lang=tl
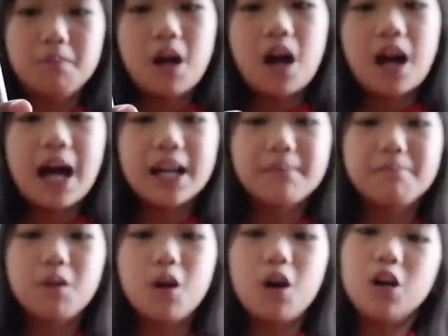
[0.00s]
mga cat
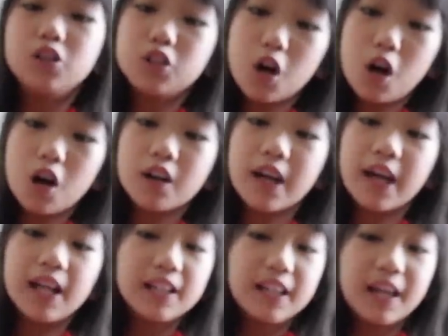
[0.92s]
po, dog,
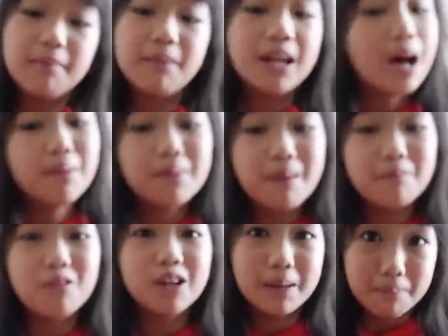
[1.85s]
alien, marami pa
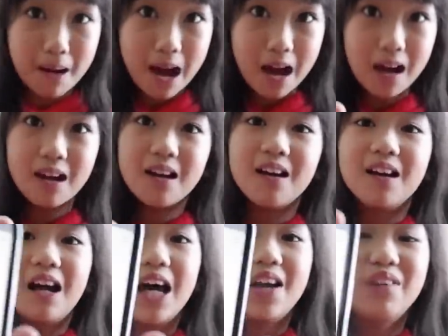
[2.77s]
pong iba
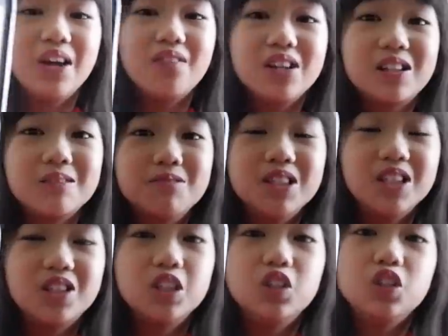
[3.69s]
ang favorite ko po
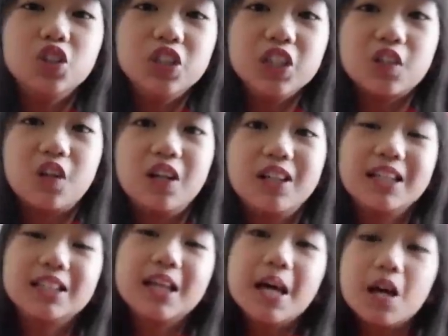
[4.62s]
dito yung unicorn.
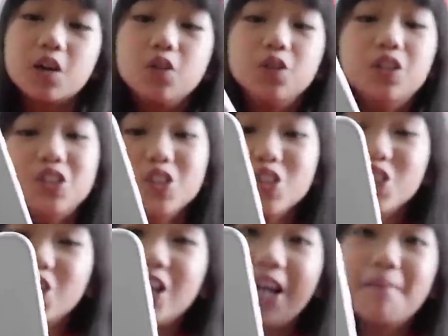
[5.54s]
Tapos, kung gusto
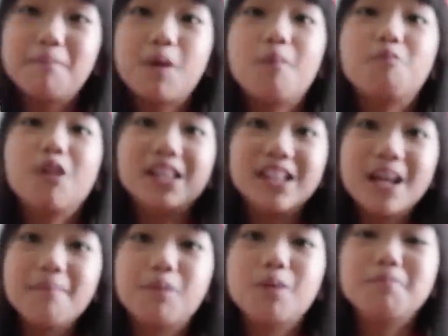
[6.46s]
niyo rin po, pwede
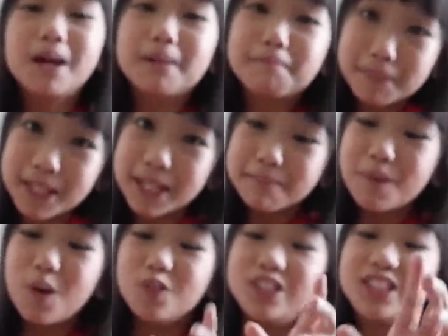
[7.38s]
rin po
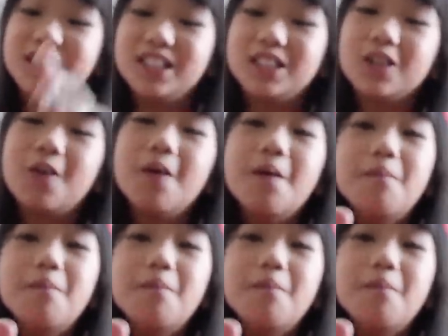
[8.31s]
mag-memoji. So,